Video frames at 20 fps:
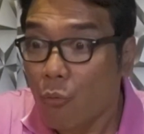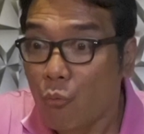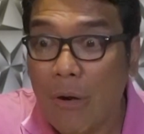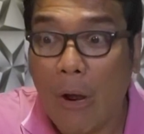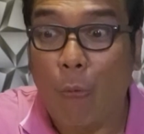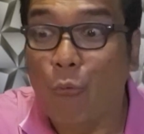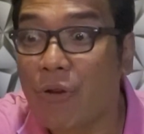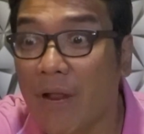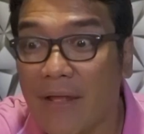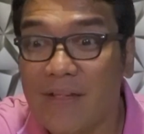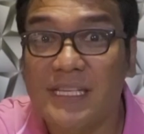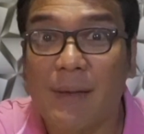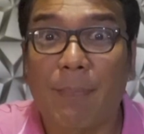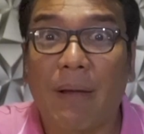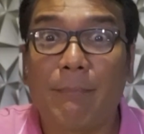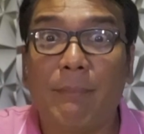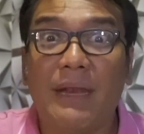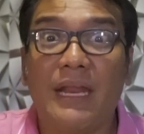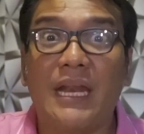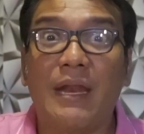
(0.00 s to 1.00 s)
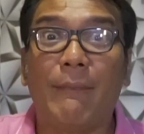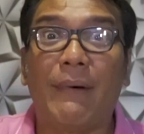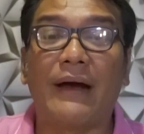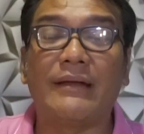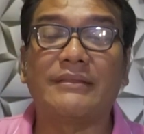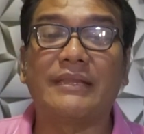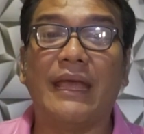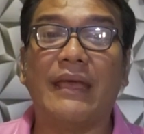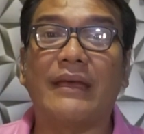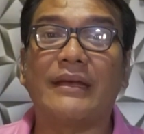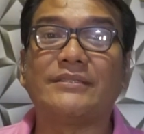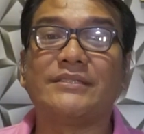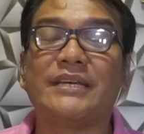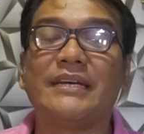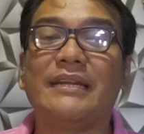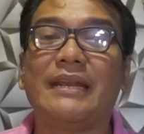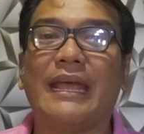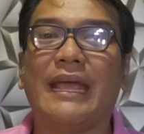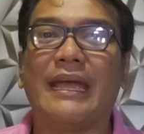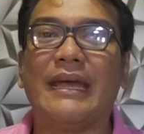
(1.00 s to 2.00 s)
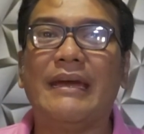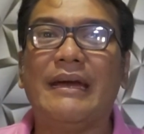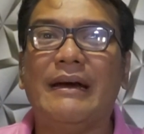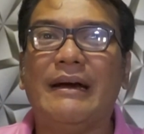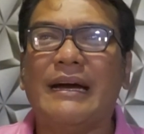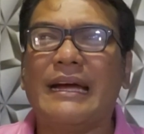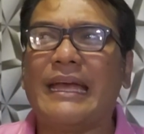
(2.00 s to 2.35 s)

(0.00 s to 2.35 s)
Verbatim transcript: una unahin sa pagbili ng mga ticket yan eh